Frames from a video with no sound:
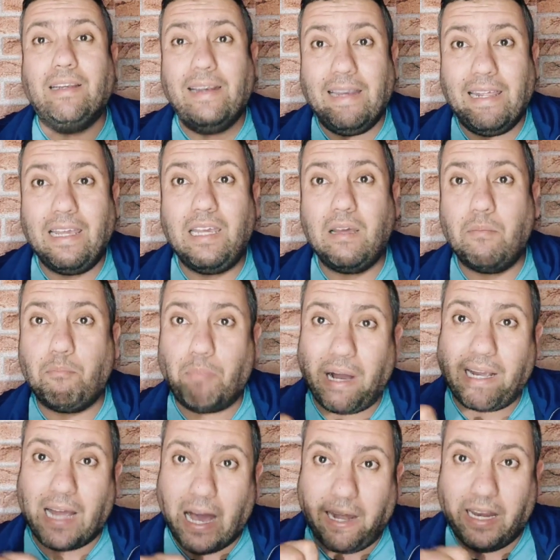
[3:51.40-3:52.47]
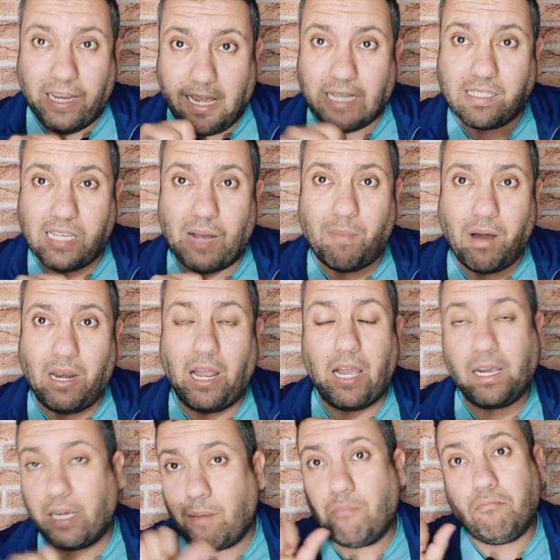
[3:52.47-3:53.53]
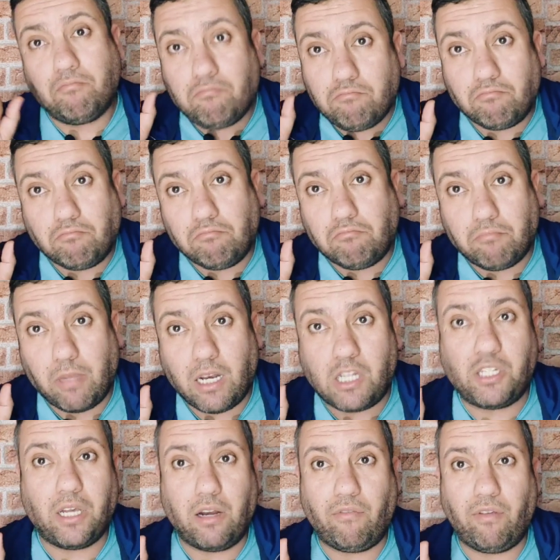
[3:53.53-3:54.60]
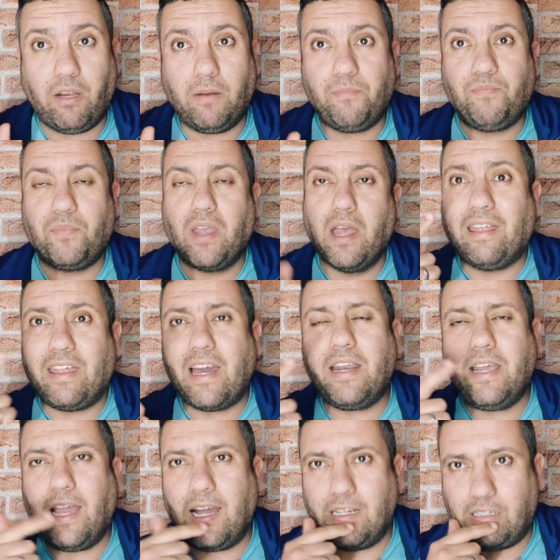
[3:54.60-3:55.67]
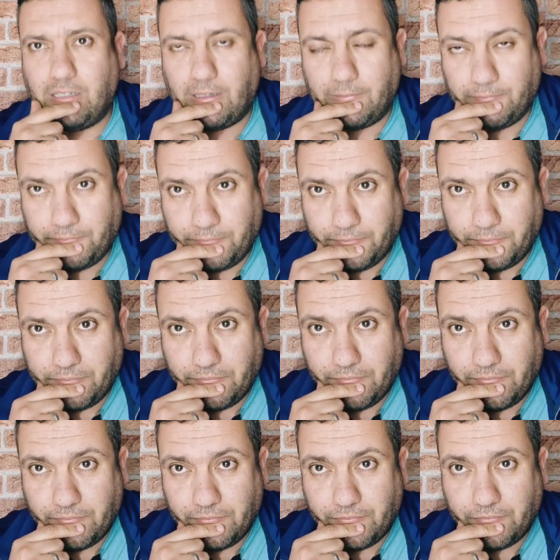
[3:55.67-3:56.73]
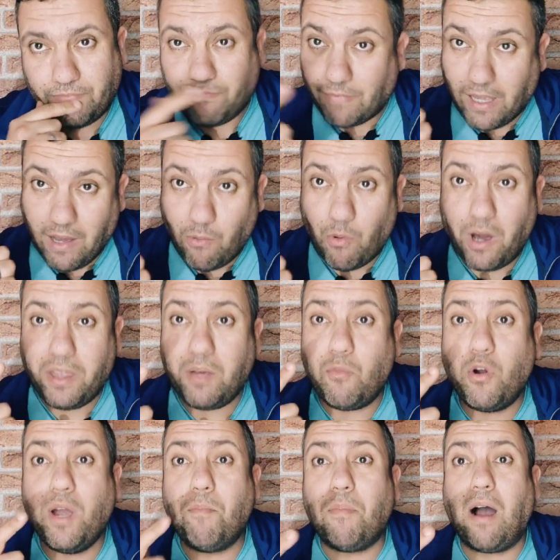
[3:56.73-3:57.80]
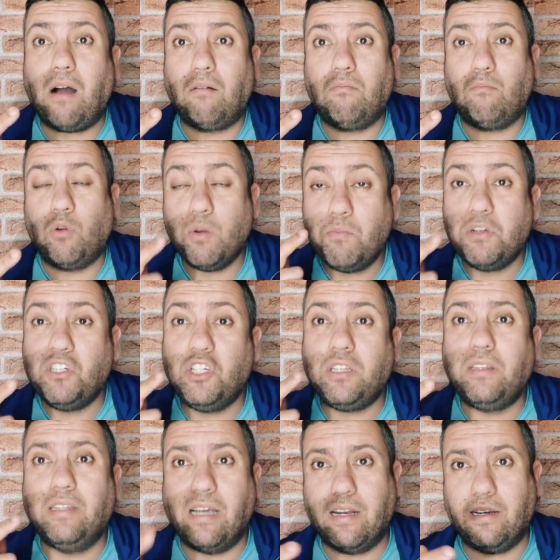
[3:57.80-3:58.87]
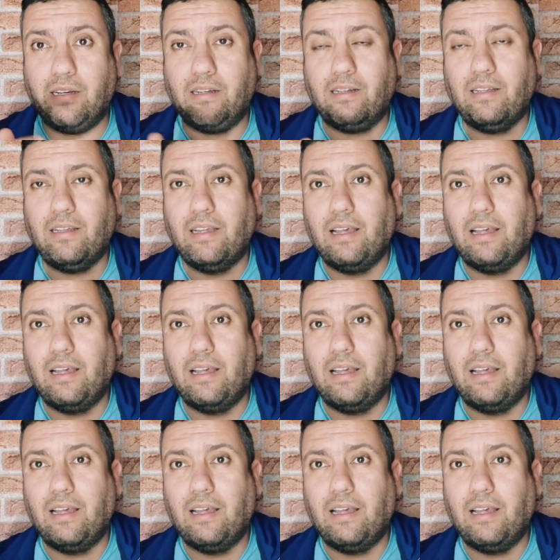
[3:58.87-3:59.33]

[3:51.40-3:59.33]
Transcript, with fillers: لبكاري قسام على الحكم ماناش عارفين ثاني حاجه وهذه مهمه مهمه جدا